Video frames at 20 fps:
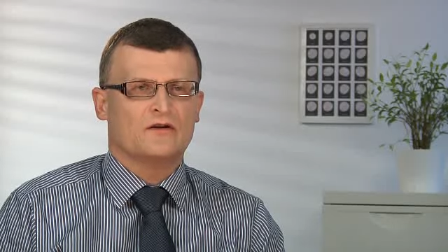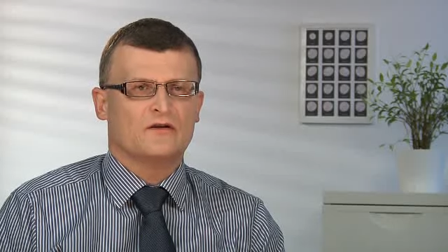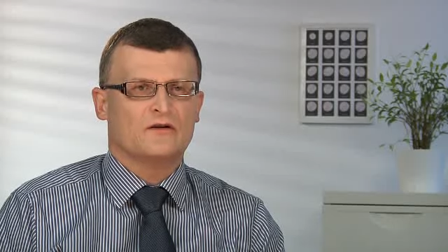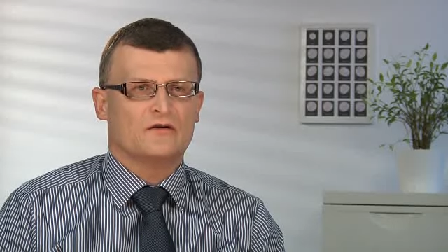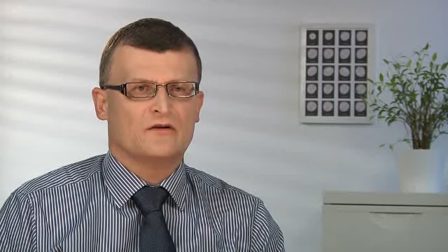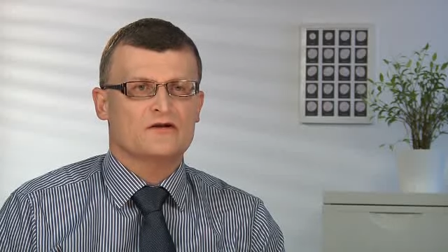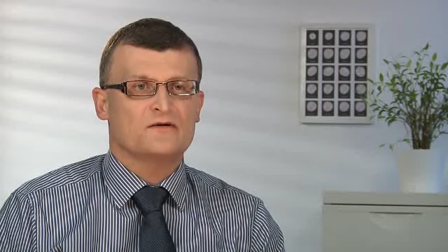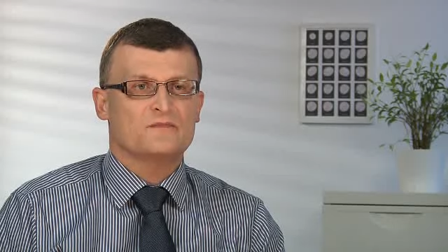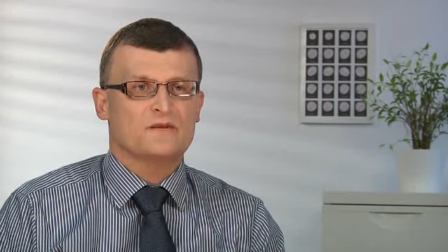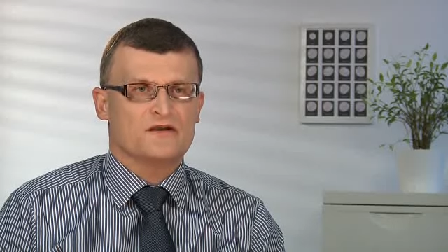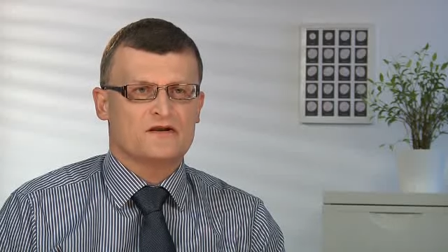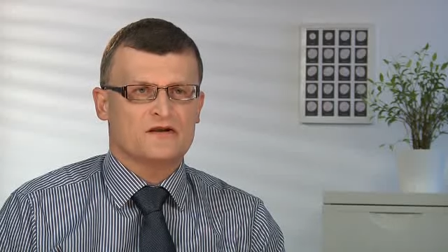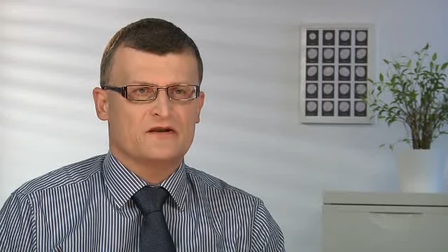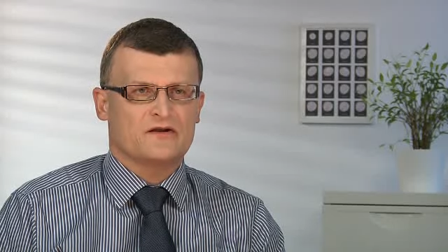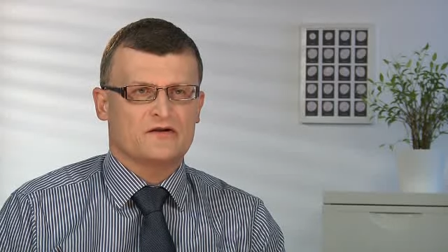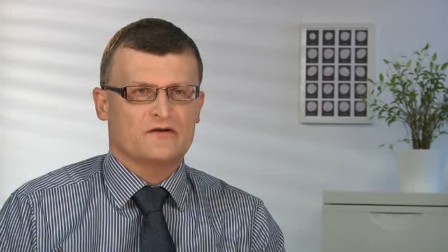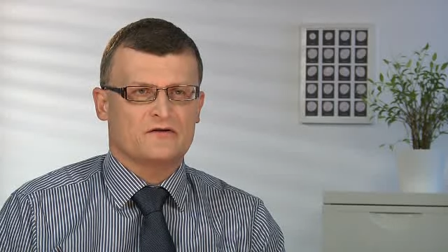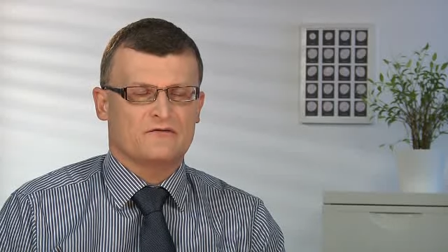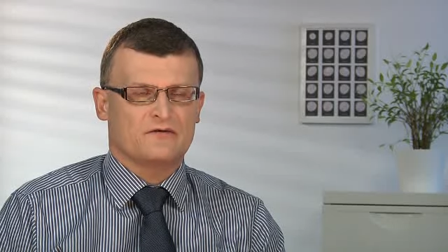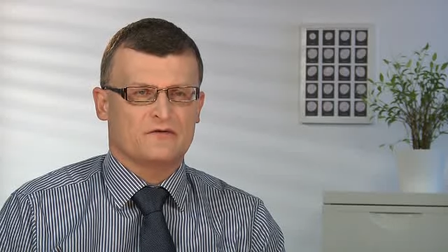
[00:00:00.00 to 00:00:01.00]

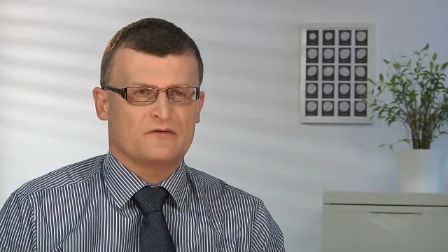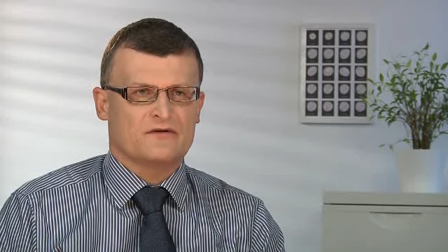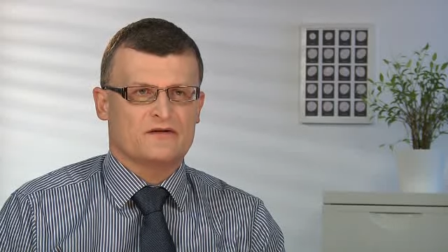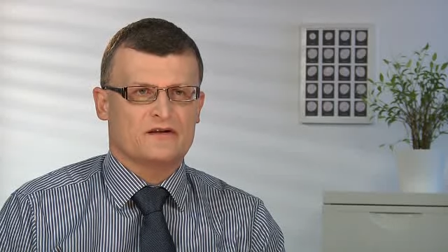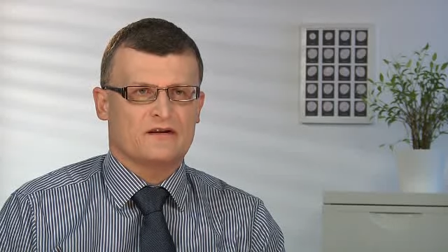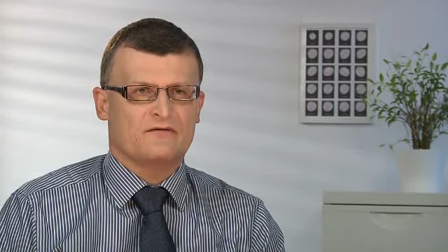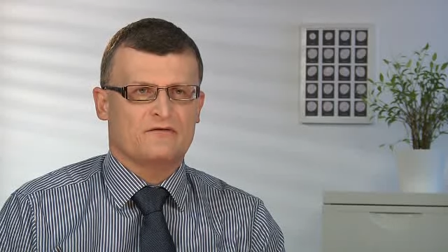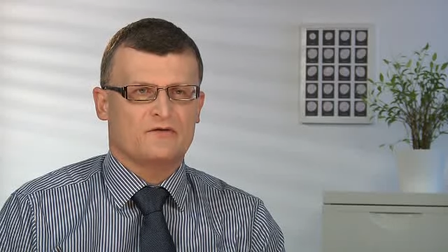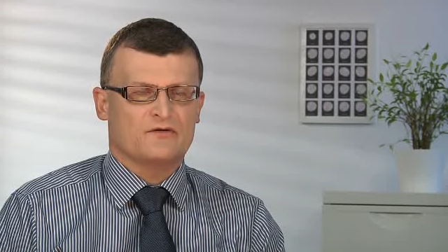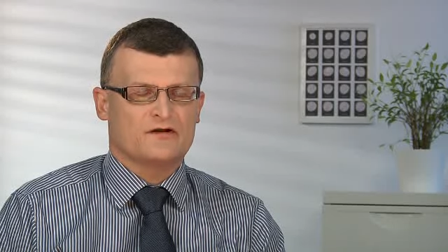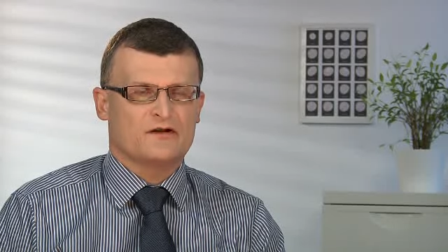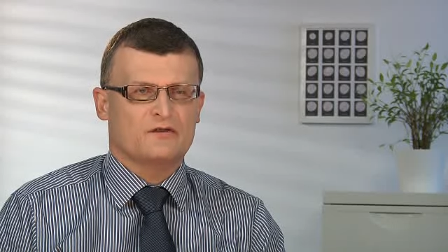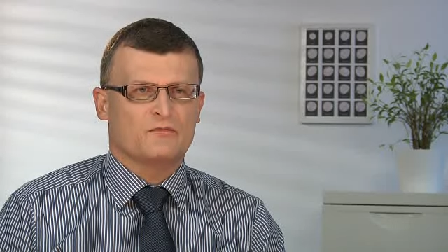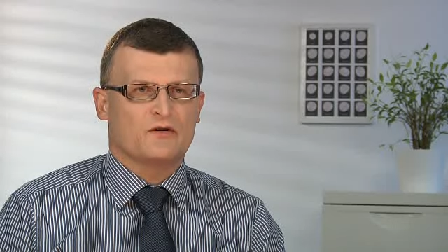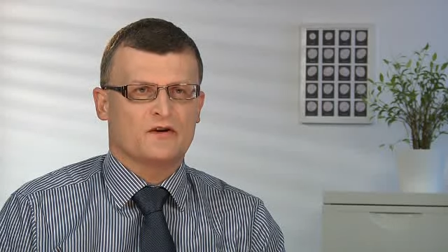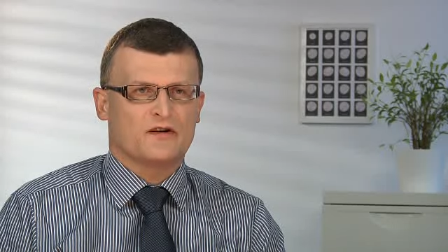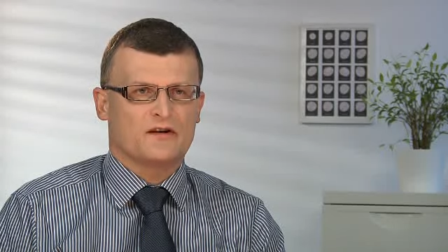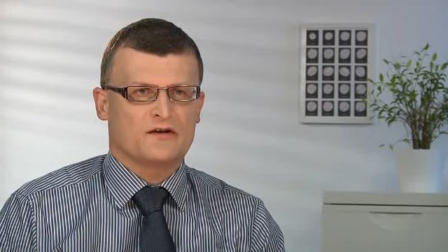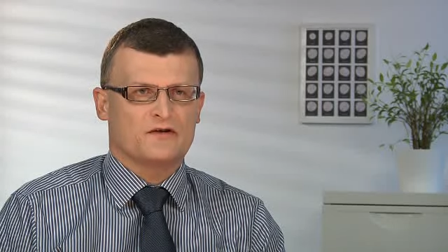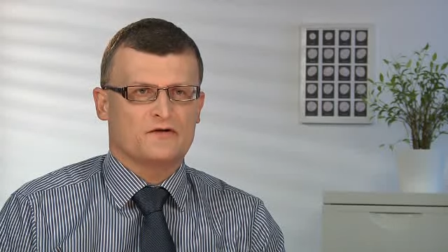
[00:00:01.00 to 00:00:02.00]
rozmnażania się wirusa w ludzkim
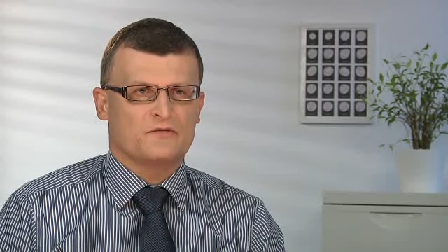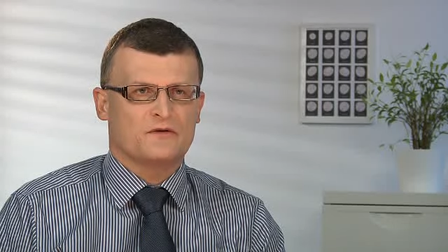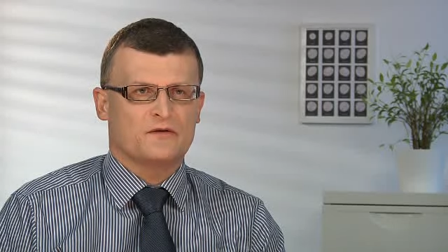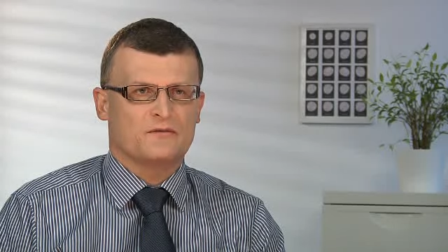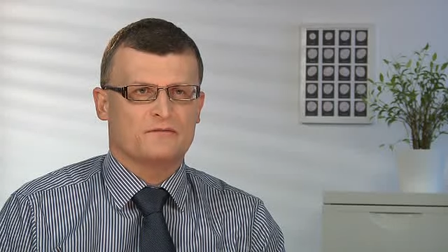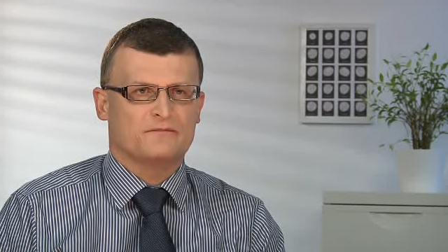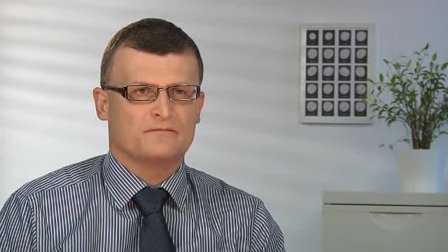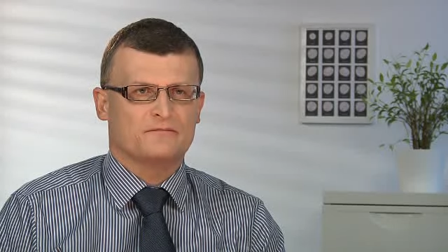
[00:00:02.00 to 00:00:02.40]
organizmie.